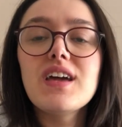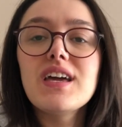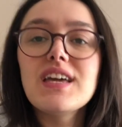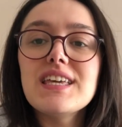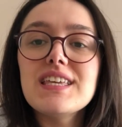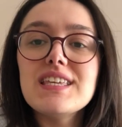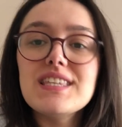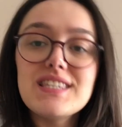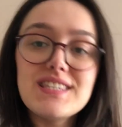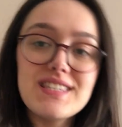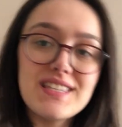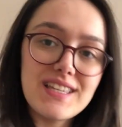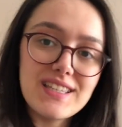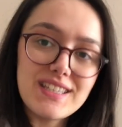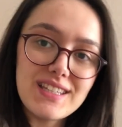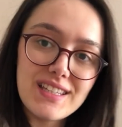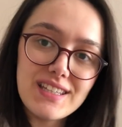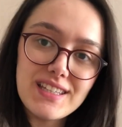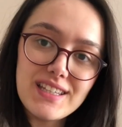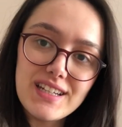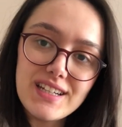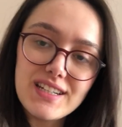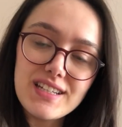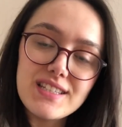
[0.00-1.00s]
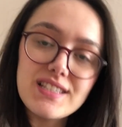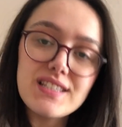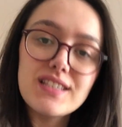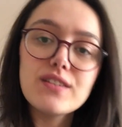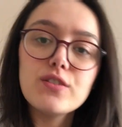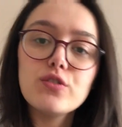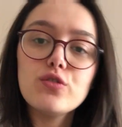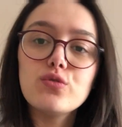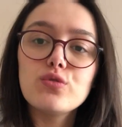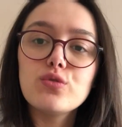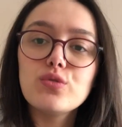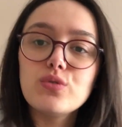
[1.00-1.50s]
İstediklerinizi
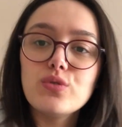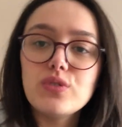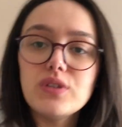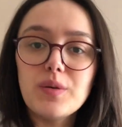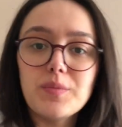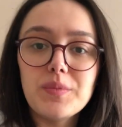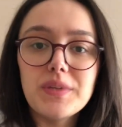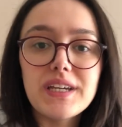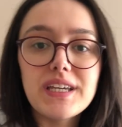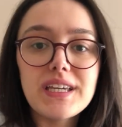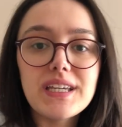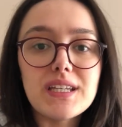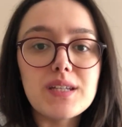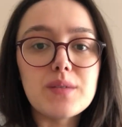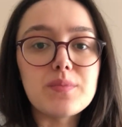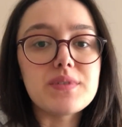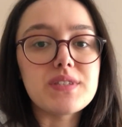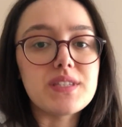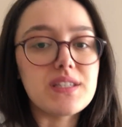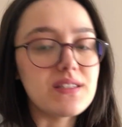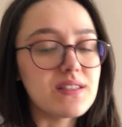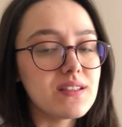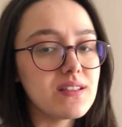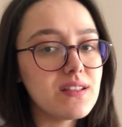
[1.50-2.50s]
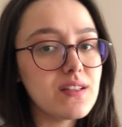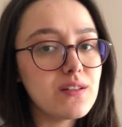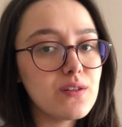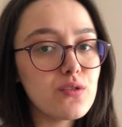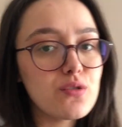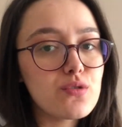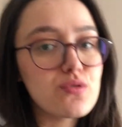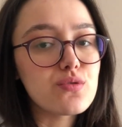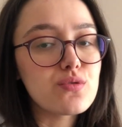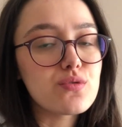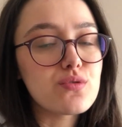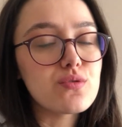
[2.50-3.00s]
uygulamaya girip satın
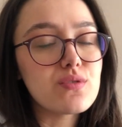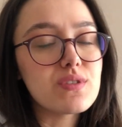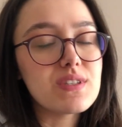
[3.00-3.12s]
alıyorsunuz.